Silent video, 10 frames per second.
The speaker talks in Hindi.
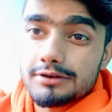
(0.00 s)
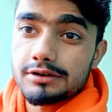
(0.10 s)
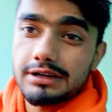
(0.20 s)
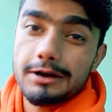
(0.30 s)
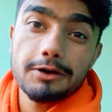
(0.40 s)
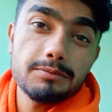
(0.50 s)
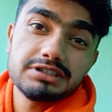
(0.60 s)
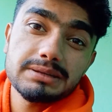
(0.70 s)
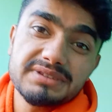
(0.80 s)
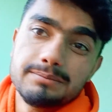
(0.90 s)
और कर रहा हूँ मैं
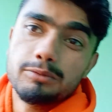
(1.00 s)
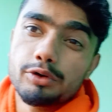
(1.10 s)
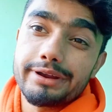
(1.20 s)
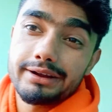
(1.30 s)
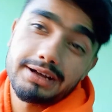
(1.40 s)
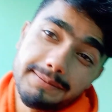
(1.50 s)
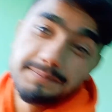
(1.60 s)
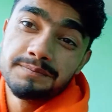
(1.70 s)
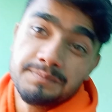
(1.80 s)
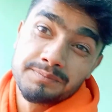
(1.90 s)
सबसे बोरिंग काम
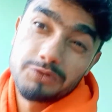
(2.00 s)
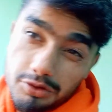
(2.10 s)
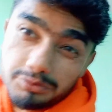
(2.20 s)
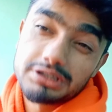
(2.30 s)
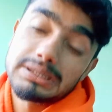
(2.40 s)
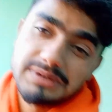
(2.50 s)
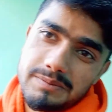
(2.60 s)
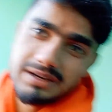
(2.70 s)
जो मुझे सबसे